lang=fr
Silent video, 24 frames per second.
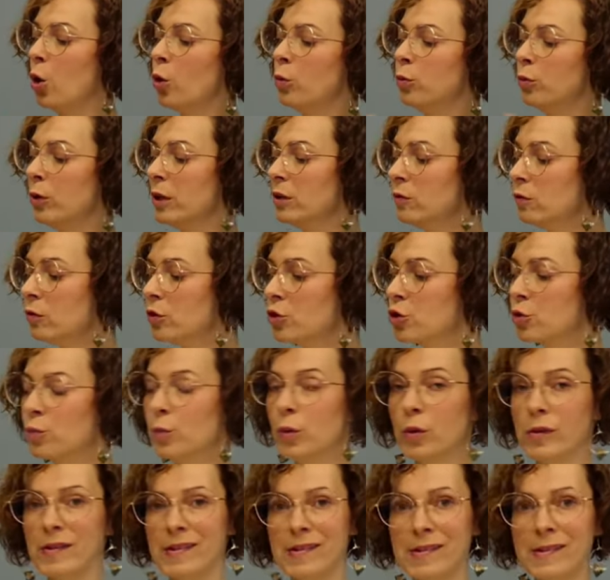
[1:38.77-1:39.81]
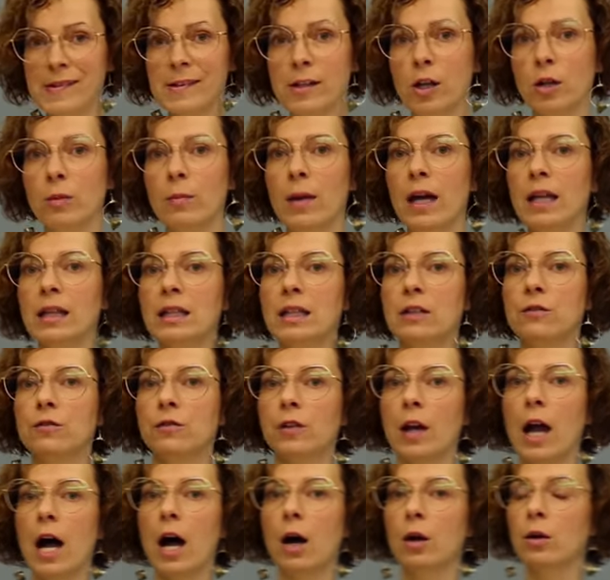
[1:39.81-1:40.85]
Au point de vue du positionnement des
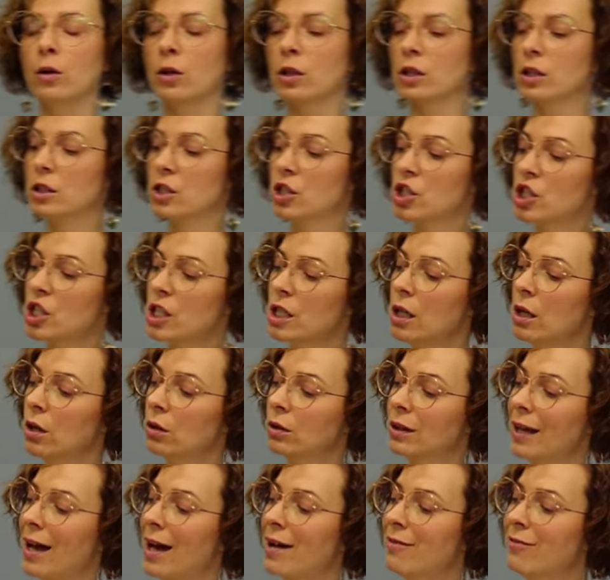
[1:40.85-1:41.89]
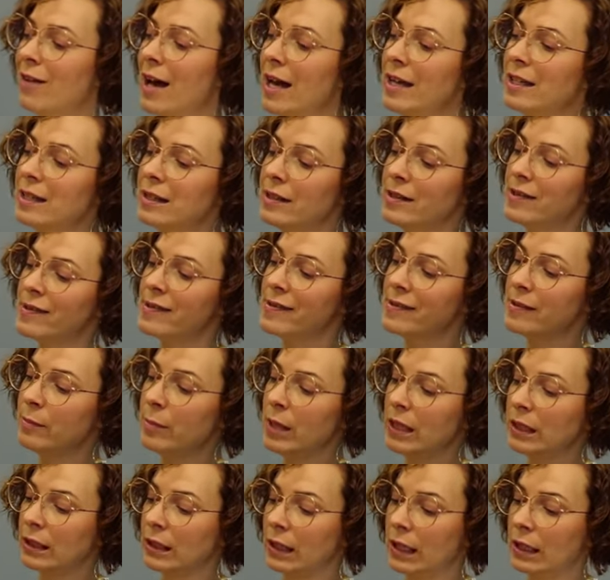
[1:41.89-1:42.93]
fleurs, j'ai un travail
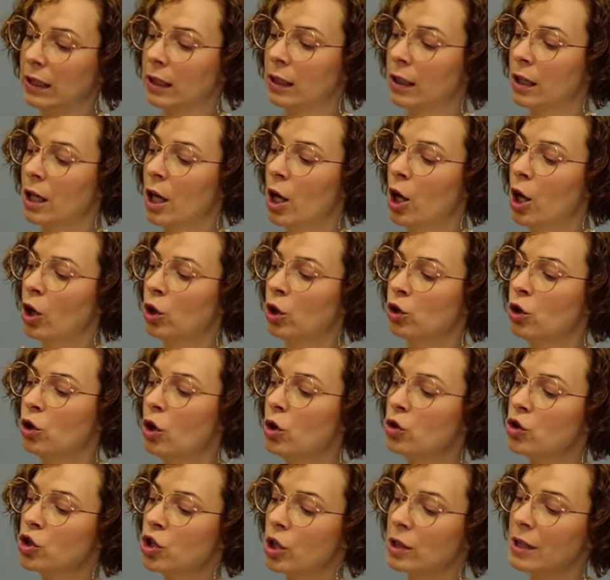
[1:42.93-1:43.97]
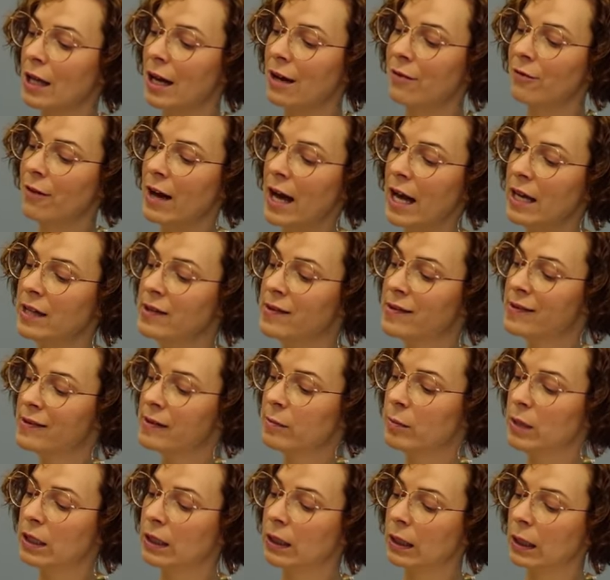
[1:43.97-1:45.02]
symétrique. Donc, je travaille
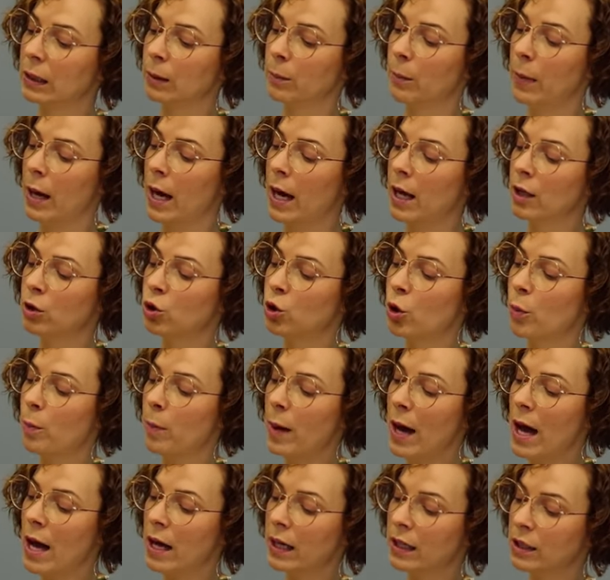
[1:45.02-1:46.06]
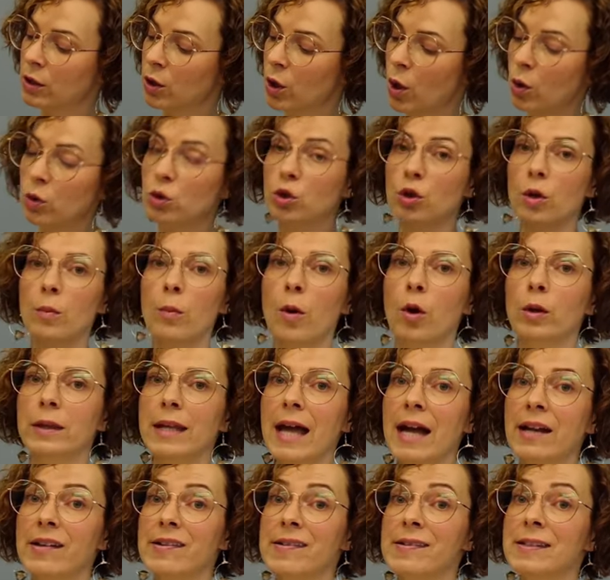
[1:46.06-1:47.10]
symétriquement de part et d'autre de
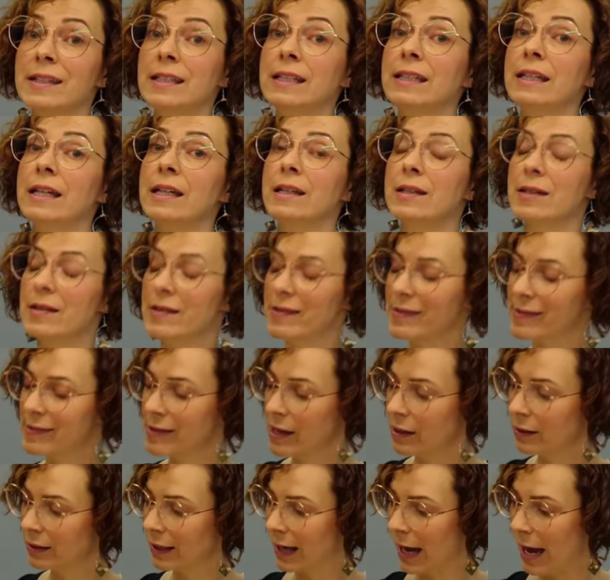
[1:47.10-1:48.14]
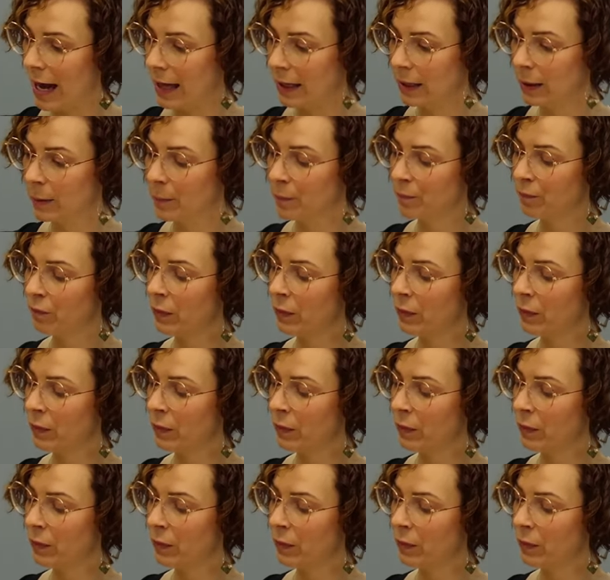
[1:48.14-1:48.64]
mon axe qui est central.